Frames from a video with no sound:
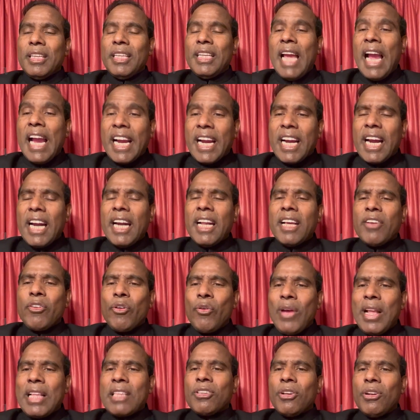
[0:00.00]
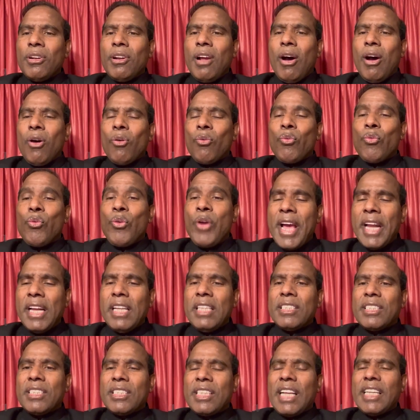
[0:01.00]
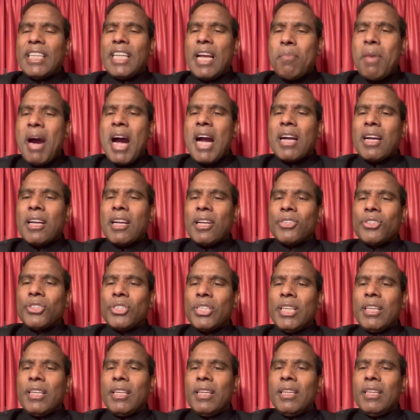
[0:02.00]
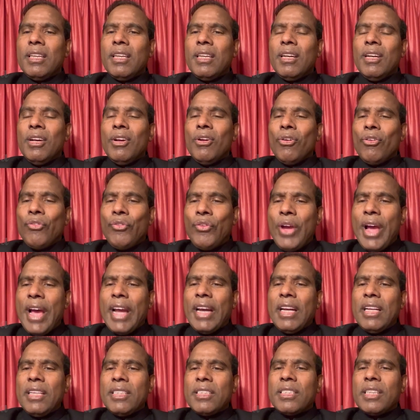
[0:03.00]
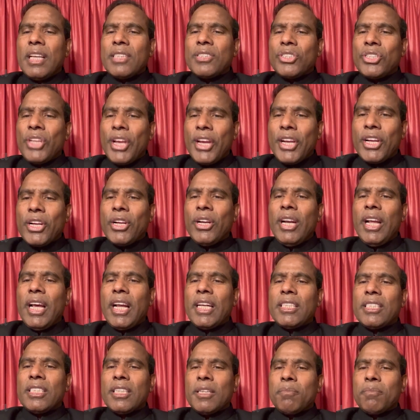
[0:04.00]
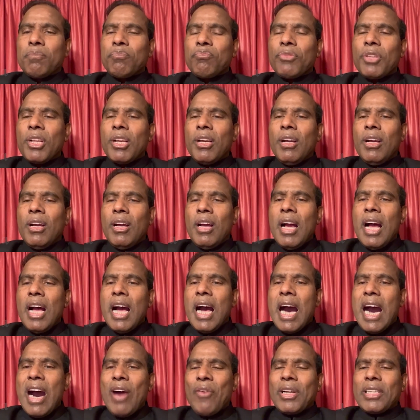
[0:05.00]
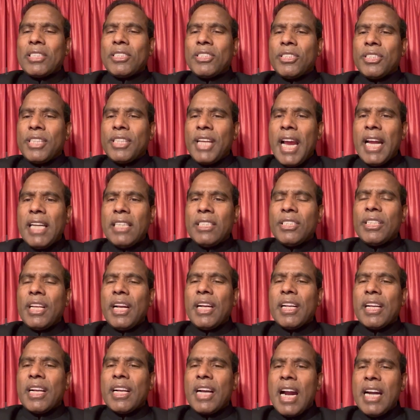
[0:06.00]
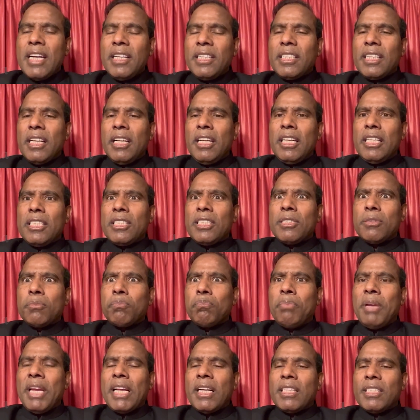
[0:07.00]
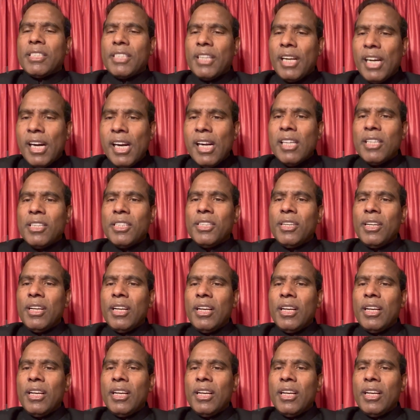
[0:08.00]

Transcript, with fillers: ఎక్కడికి వెళ్తున్నాం వేర్ ఈజ్ ద డెమోక్రసీ వేర్ ఈజ్ ద సెక్యులరిజం అవర్ స్టేట్స్ అండ్ కంట్రీ ఈస్ బీంగ్ టర్న్డ్